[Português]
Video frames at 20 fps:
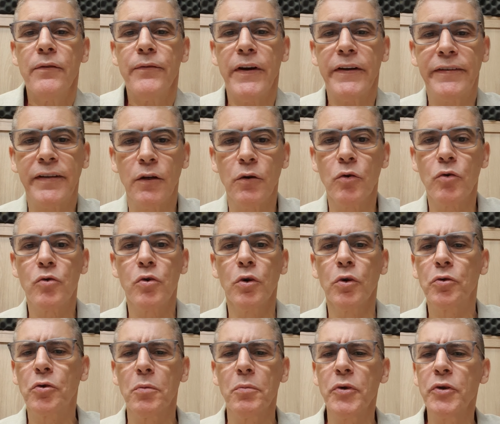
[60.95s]
Vai ser um
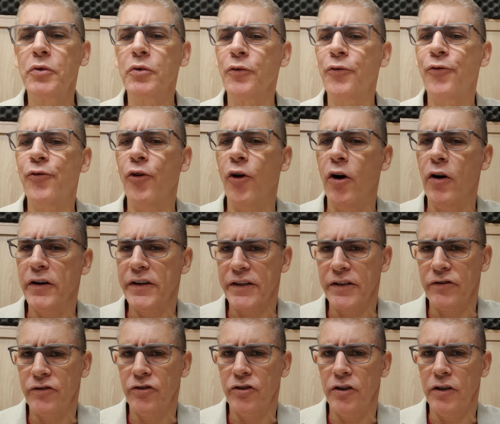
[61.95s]
culto muito
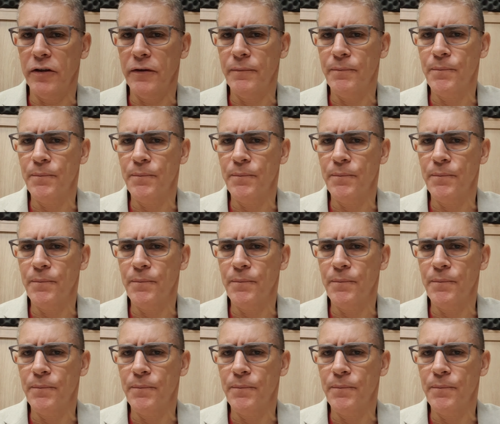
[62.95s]
forte,